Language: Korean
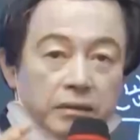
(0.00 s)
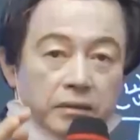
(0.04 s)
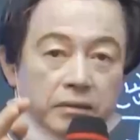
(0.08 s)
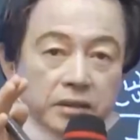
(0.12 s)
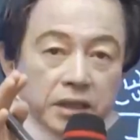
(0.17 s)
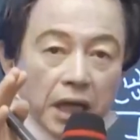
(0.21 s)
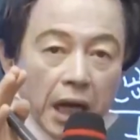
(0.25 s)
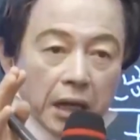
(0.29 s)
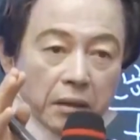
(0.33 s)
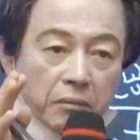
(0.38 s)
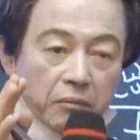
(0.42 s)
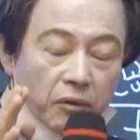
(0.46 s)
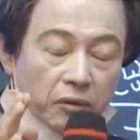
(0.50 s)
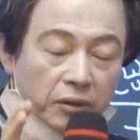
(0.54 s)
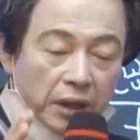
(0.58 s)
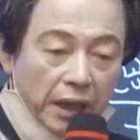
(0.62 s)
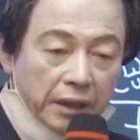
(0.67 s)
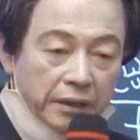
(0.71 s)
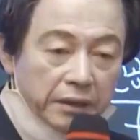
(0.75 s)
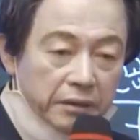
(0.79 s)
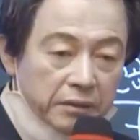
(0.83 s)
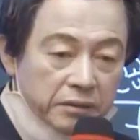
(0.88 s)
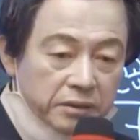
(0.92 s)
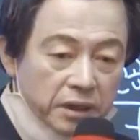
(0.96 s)

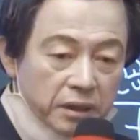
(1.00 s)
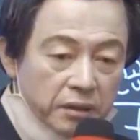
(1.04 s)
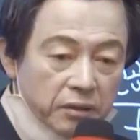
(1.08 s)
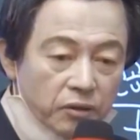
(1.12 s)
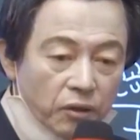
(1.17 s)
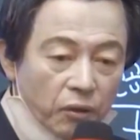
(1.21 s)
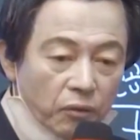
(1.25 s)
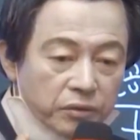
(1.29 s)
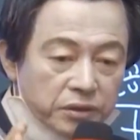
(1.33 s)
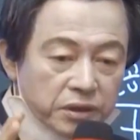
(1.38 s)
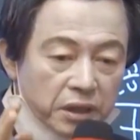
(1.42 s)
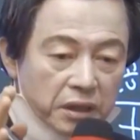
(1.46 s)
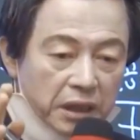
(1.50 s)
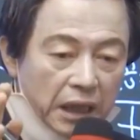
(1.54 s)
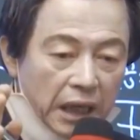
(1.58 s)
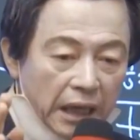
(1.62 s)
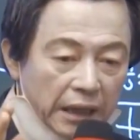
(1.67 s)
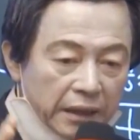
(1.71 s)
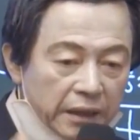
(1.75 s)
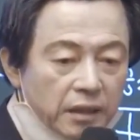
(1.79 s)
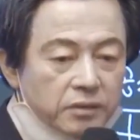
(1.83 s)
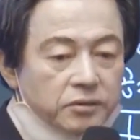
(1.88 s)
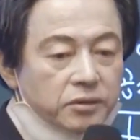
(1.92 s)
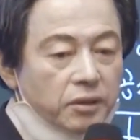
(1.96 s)
잘못하는 것을 용서를
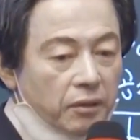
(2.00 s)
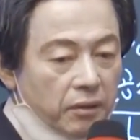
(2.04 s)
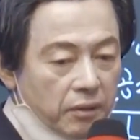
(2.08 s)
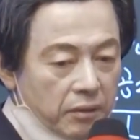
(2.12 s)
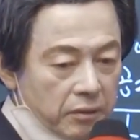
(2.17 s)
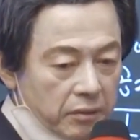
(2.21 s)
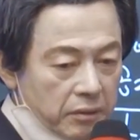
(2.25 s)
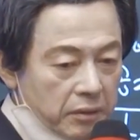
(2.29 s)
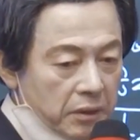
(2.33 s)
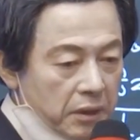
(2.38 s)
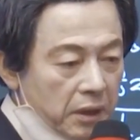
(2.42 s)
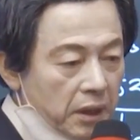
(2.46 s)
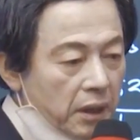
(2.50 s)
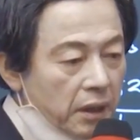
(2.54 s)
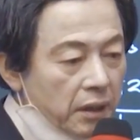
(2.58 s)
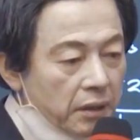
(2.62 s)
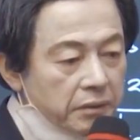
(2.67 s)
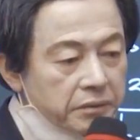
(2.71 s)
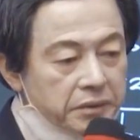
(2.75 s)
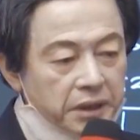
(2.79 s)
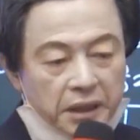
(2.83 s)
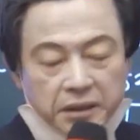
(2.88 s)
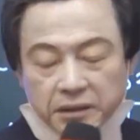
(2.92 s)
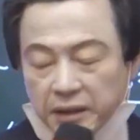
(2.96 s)
안 해줘.
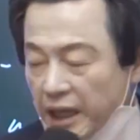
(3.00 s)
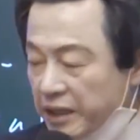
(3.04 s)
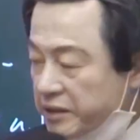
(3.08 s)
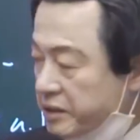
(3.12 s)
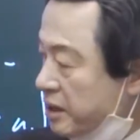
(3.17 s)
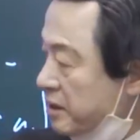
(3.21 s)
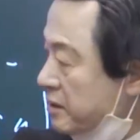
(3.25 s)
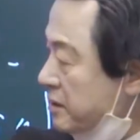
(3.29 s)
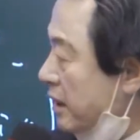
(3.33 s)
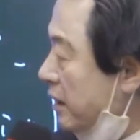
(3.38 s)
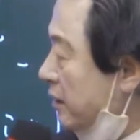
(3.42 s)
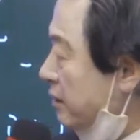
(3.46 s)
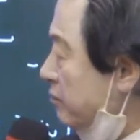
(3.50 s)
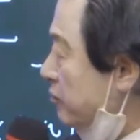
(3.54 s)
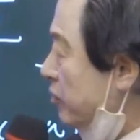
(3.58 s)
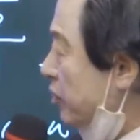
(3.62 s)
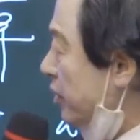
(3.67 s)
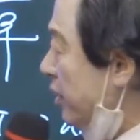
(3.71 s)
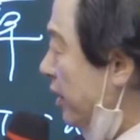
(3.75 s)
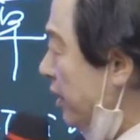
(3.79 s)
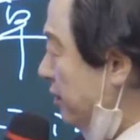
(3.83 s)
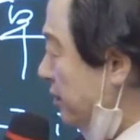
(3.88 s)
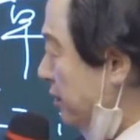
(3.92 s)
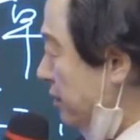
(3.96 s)
그런데 대천사는
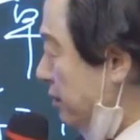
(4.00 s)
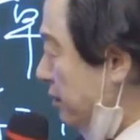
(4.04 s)
뭐예요?